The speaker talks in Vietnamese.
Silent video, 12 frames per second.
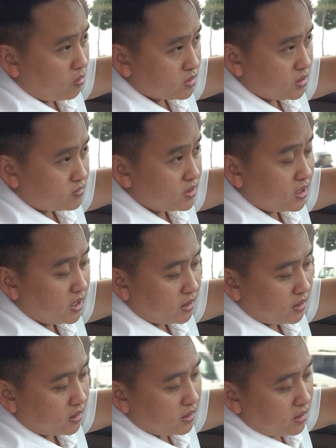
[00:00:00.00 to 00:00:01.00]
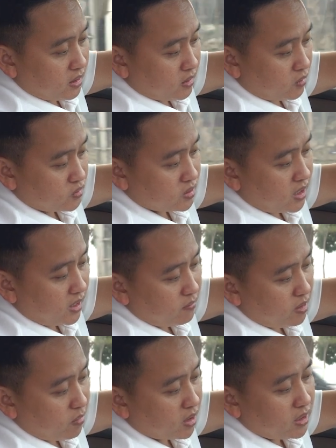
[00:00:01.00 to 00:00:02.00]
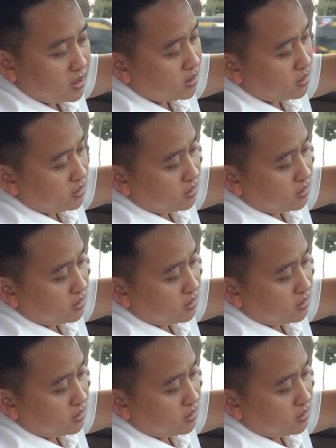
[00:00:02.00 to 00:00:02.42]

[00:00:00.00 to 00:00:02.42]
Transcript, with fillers: của dòng City này nó rất hay bị mất đi